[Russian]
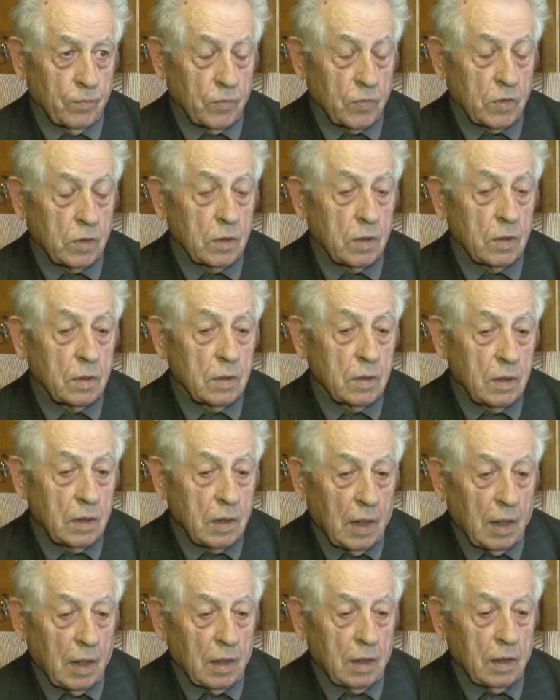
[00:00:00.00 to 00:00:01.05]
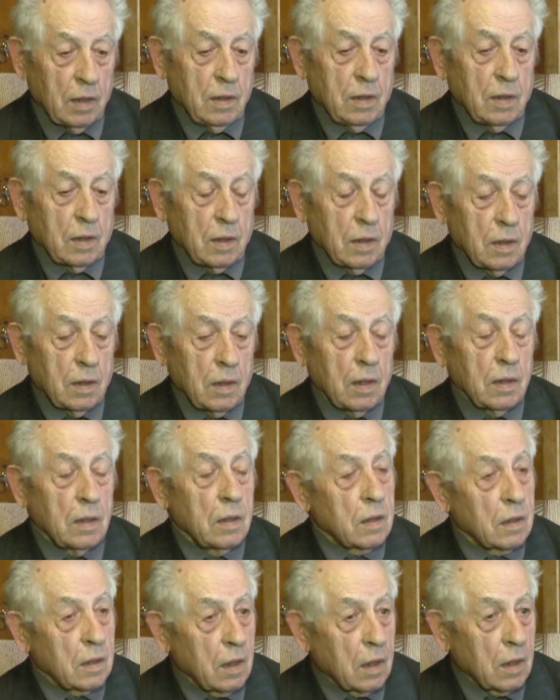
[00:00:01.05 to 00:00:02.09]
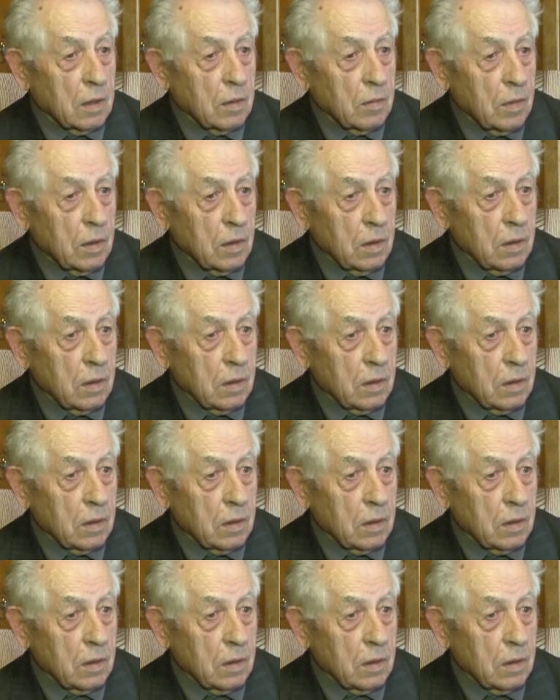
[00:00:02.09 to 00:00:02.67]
Всегда и никогда не отказывались.